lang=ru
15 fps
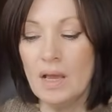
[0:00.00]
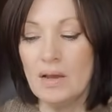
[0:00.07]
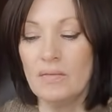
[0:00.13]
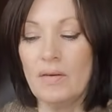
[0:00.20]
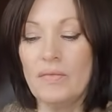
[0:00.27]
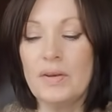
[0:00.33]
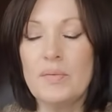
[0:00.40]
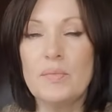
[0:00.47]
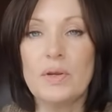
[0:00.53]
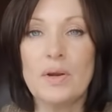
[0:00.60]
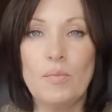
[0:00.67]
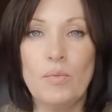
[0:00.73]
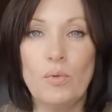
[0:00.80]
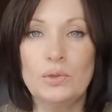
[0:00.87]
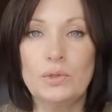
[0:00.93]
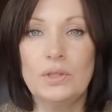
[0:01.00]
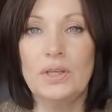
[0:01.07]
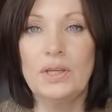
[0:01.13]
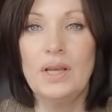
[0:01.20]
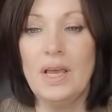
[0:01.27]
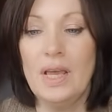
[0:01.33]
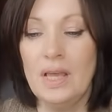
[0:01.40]
во время
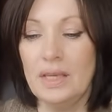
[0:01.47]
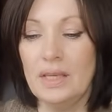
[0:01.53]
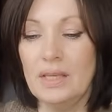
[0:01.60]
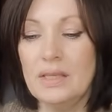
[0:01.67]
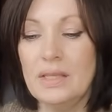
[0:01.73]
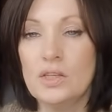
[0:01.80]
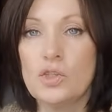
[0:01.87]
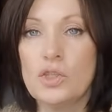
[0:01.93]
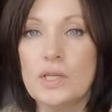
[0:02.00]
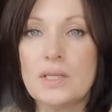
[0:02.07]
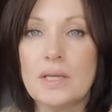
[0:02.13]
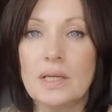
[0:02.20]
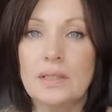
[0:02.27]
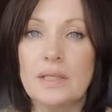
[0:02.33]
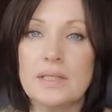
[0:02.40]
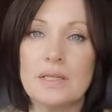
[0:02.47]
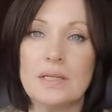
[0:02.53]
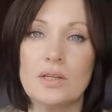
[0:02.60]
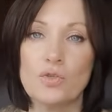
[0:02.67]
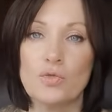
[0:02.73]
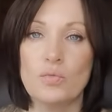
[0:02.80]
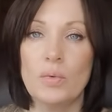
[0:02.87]
работы. И даже сейчас, когда я
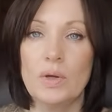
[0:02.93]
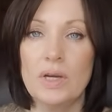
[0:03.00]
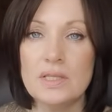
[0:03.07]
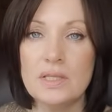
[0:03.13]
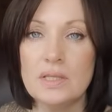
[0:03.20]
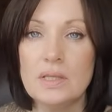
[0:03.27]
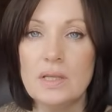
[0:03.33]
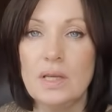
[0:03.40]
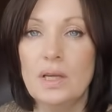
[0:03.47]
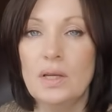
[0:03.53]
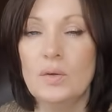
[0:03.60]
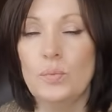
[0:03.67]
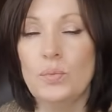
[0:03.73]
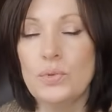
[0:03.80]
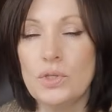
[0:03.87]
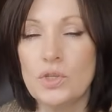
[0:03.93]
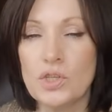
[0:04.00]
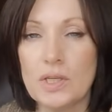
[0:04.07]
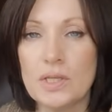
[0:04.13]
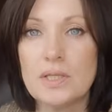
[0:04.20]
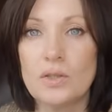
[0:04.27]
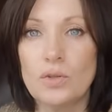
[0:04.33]
захожу в магазин, пусть не
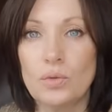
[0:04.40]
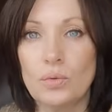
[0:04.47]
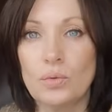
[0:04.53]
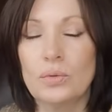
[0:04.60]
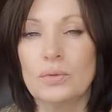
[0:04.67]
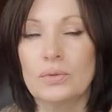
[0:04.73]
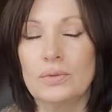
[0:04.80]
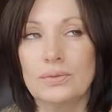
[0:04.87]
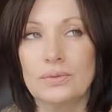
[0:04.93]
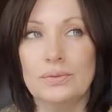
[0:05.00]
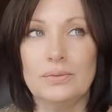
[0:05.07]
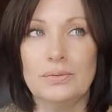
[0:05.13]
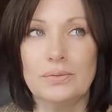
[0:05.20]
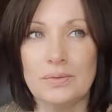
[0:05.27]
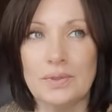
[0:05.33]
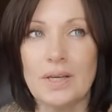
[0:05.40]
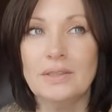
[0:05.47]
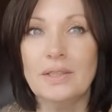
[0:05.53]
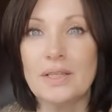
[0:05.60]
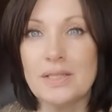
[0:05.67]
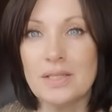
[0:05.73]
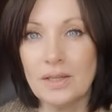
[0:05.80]
часто, но
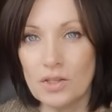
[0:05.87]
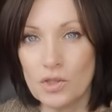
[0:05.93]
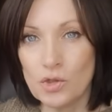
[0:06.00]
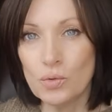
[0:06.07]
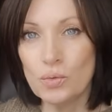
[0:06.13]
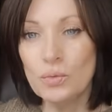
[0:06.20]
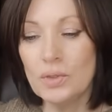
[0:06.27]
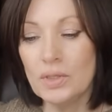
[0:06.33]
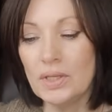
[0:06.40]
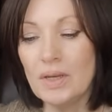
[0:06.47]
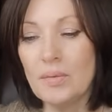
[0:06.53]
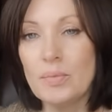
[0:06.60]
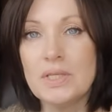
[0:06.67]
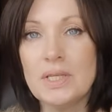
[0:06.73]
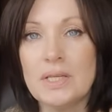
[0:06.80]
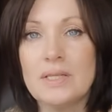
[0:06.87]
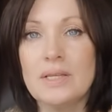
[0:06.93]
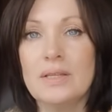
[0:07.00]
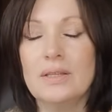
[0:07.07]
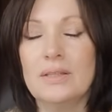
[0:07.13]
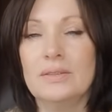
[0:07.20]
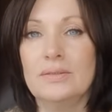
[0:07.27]
когда захожу, я
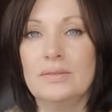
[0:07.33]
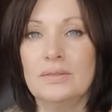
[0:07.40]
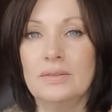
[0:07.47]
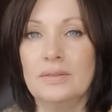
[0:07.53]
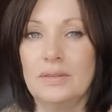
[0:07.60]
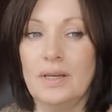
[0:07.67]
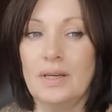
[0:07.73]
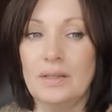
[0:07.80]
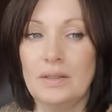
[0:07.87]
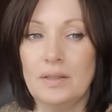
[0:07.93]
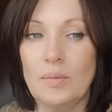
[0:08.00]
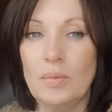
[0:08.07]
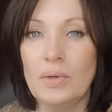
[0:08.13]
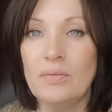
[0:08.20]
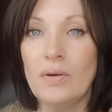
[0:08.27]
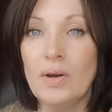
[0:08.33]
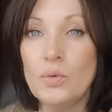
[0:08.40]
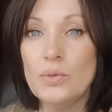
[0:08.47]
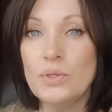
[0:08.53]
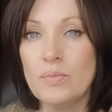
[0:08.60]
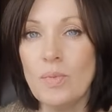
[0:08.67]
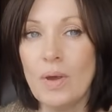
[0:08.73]
обязательно обливаю
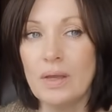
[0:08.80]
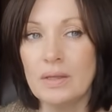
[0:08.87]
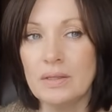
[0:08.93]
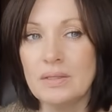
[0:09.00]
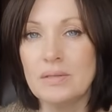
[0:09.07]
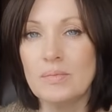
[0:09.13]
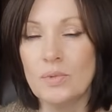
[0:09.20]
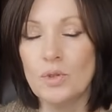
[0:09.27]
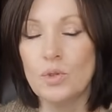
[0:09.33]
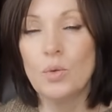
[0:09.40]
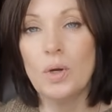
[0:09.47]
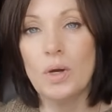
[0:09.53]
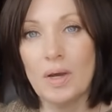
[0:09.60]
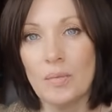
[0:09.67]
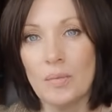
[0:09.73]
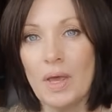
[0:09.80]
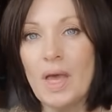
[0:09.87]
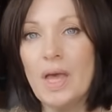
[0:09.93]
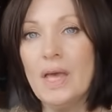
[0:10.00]
себя этими духами.